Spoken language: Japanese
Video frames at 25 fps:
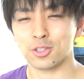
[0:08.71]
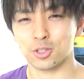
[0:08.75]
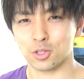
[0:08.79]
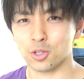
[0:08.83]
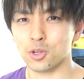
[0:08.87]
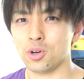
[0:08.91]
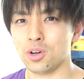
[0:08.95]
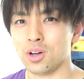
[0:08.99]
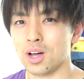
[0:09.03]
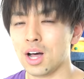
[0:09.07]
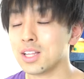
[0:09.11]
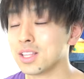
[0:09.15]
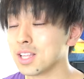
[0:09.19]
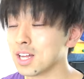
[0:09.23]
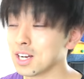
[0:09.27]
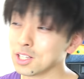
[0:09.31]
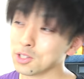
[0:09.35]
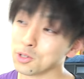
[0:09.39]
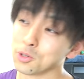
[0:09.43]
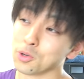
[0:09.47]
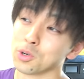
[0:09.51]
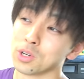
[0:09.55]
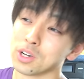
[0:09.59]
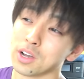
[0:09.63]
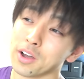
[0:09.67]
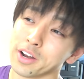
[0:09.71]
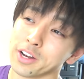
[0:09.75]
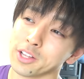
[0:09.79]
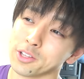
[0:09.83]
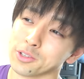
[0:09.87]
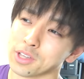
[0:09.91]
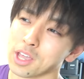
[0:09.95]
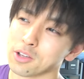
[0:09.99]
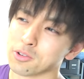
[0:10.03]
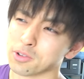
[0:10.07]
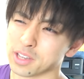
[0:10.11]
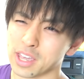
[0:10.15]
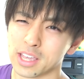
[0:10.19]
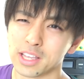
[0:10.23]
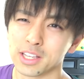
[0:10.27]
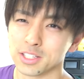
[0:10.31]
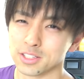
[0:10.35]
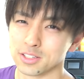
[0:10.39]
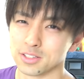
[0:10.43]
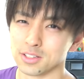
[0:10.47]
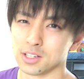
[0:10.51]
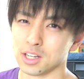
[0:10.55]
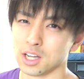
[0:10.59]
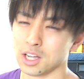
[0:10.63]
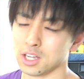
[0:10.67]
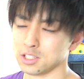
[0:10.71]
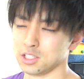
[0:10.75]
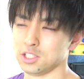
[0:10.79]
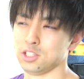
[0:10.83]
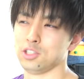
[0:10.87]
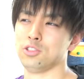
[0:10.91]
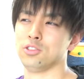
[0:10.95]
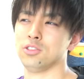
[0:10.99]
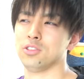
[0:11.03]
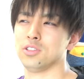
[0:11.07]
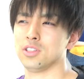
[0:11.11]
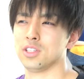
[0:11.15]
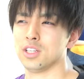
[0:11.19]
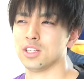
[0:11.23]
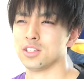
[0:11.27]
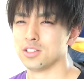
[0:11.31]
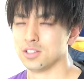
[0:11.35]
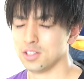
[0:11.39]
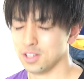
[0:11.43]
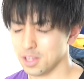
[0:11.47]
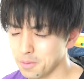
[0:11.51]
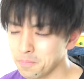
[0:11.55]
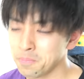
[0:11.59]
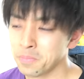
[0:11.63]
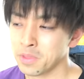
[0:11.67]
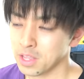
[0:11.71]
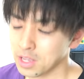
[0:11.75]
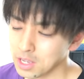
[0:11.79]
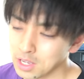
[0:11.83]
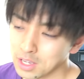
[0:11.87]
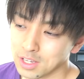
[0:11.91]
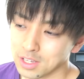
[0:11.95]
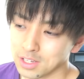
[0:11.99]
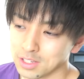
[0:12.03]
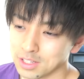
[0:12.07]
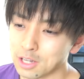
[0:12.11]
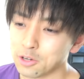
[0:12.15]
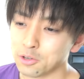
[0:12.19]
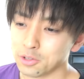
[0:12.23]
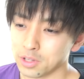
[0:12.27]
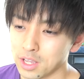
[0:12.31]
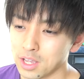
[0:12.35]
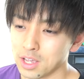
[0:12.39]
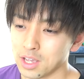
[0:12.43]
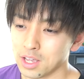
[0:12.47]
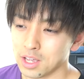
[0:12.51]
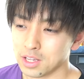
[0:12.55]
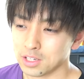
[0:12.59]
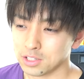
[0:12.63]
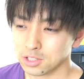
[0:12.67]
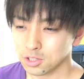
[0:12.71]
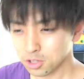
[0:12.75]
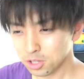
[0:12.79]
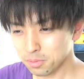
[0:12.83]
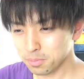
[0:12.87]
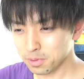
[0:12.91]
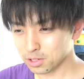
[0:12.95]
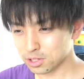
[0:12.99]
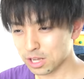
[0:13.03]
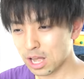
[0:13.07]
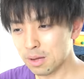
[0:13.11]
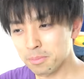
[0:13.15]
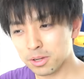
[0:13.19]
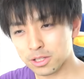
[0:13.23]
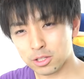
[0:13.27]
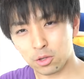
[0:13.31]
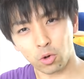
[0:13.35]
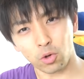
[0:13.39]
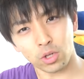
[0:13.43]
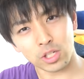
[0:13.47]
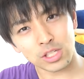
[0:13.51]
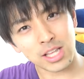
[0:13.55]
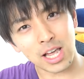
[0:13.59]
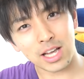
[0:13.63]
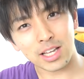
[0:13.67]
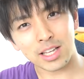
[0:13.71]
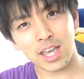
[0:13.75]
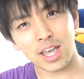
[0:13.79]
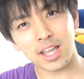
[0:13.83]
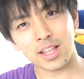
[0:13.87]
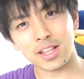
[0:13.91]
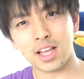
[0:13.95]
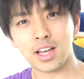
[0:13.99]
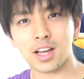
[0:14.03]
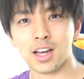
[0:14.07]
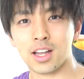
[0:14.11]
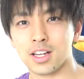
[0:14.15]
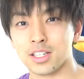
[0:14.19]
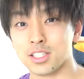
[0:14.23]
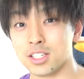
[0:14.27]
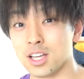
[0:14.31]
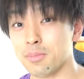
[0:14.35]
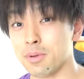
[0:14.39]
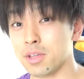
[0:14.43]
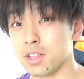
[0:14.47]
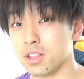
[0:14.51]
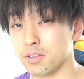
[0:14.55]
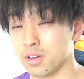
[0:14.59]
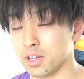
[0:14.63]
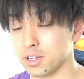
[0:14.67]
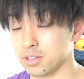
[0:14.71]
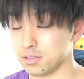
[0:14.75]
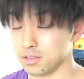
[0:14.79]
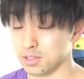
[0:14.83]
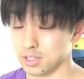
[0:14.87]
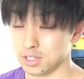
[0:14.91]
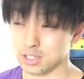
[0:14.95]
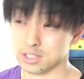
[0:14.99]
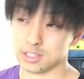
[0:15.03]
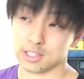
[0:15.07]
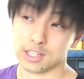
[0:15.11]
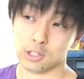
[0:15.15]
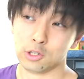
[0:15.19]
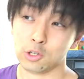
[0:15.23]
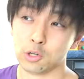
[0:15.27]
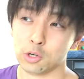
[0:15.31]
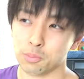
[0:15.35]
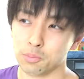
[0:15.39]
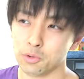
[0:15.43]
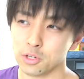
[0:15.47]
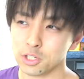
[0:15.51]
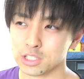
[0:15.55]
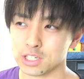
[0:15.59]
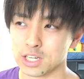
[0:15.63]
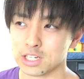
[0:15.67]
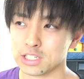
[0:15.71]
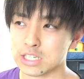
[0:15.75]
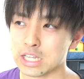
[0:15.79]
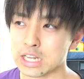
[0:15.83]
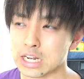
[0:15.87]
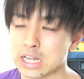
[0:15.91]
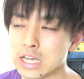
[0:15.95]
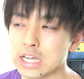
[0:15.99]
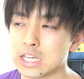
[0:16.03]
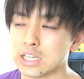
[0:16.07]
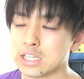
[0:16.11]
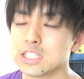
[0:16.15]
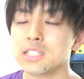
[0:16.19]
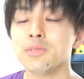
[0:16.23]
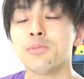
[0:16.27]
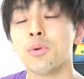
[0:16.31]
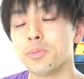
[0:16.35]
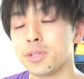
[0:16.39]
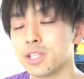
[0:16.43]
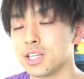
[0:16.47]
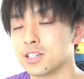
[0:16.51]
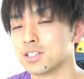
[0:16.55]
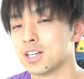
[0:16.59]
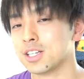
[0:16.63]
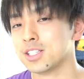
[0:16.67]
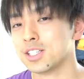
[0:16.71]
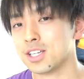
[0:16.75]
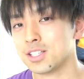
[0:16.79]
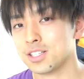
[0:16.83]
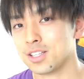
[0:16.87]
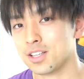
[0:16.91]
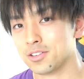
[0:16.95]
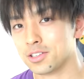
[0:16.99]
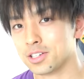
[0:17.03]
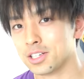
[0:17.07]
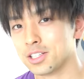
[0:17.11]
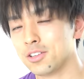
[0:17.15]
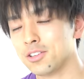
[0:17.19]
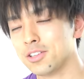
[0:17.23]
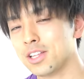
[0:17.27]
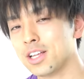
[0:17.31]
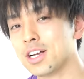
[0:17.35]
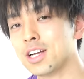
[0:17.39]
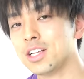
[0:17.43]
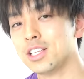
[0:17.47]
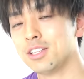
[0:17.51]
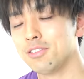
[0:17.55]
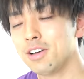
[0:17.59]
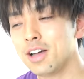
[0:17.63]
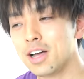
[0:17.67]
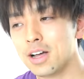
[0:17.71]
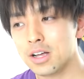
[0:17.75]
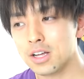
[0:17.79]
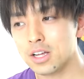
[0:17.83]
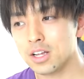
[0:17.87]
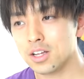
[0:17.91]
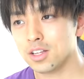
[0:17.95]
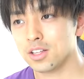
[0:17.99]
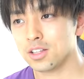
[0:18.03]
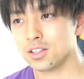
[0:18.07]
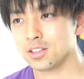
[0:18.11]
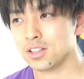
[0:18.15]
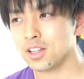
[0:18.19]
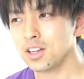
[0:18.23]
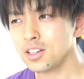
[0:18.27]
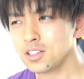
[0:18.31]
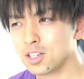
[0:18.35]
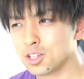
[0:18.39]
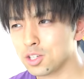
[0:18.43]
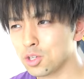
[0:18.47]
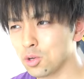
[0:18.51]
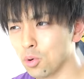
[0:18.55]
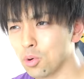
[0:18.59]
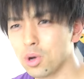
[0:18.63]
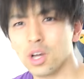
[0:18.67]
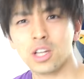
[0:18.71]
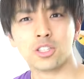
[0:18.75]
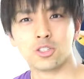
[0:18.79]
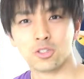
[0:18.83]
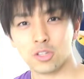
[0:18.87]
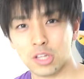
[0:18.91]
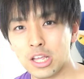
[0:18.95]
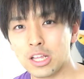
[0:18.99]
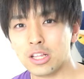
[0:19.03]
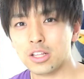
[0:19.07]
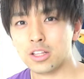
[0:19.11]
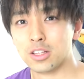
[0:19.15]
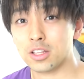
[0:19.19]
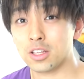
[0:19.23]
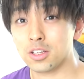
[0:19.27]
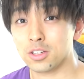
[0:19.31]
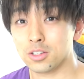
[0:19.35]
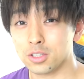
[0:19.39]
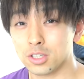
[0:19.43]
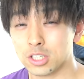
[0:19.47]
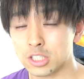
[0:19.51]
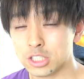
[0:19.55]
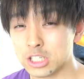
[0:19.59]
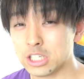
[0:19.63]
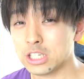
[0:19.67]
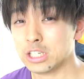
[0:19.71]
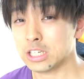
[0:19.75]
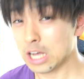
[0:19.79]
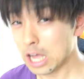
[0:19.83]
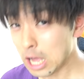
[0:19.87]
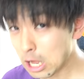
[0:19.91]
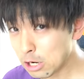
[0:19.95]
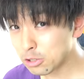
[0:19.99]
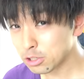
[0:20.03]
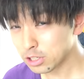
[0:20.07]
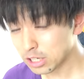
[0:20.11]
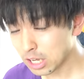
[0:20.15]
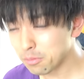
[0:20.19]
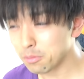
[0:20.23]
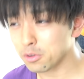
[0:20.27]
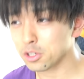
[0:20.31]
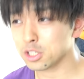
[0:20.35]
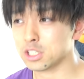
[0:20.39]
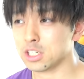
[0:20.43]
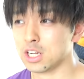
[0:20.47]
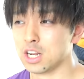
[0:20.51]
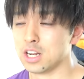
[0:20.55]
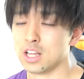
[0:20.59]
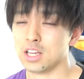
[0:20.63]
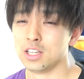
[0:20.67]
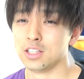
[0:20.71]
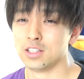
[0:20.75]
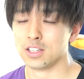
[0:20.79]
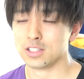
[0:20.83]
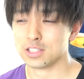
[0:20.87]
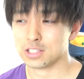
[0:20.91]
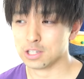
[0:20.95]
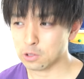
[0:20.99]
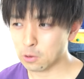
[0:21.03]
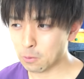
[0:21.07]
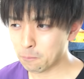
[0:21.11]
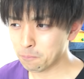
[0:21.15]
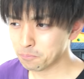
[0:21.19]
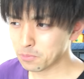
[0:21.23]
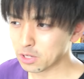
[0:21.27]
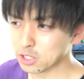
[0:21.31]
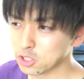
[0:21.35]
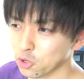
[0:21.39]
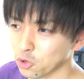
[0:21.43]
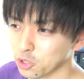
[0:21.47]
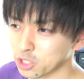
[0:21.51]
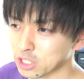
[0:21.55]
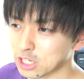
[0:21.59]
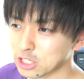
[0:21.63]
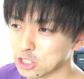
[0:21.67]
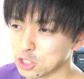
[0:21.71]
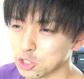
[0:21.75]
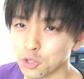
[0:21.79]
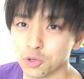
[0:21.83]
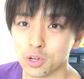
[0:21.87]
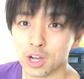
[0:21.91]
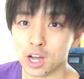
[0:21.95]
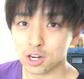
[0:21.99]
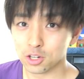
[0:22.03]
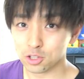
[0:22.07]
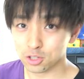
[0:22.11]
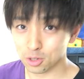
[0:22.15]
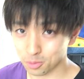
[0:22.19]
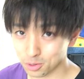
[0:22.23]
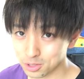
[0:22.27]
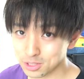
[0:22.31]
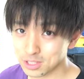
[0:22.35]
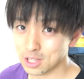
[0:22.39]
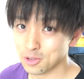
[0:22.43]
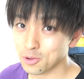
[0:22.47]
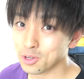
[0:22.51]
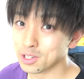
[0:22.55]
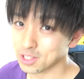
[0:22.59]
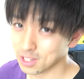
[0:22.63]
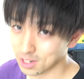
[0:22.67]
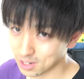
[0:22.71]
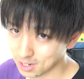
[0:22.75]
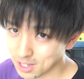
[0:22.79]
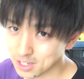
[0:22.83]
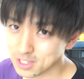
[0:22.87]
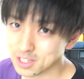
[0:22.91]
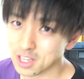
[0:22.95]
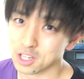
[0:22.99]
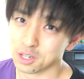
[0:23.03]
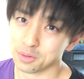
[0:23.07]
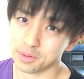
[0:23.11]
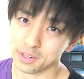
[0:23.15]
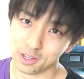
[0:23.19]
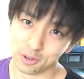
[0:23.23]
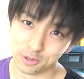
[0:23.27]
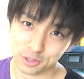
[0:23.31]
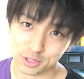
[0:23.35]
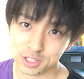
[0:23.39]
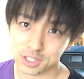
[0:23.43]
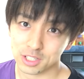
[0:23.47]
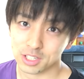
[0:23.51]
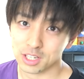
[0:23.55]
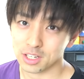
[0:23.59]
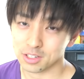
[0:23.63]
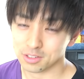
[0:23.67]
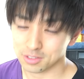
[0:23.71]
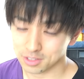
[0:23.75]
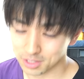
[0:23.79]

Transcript: ると当たりどころが悪いと結構激痛が走るんですねなのでちょっと今頑張ってこう避けながら喋ってはいるんですけどもしかしたらいつも見てくださってる方の中にはなんか今日おかしくねっていうシーンがあるかもしれないんですけど、まあ、そういった事情があると思ってよかったらね最後までお付き合い